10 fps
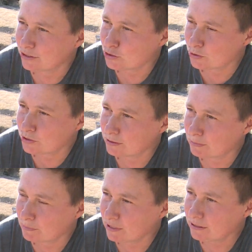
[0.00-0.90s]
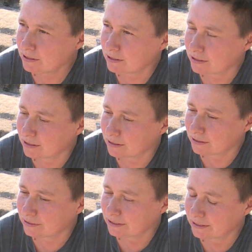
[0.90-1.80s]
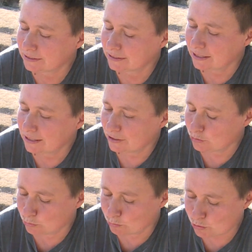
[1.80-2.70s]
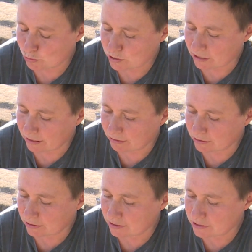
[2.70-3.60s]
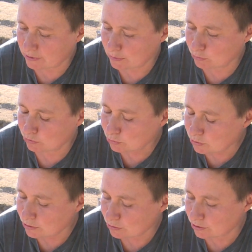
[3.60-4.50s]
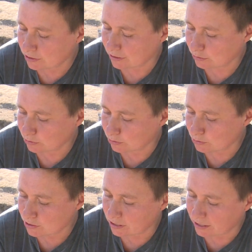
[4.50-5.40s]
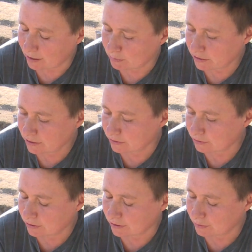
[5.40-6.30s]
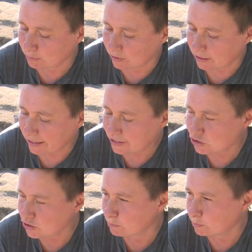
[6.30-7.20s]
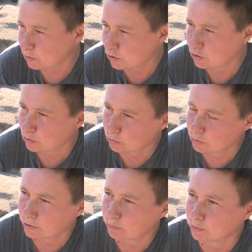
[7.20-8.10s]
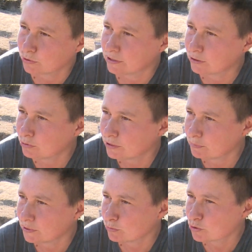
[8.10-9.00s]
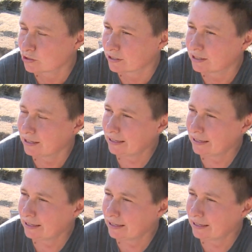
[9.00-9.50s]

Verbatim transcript: еще один момент. А, тут можно устанавливать так называемую внутреннюю хронологию, то есть какая могила а, была раньше, позже, другой, вплоть до года, потому что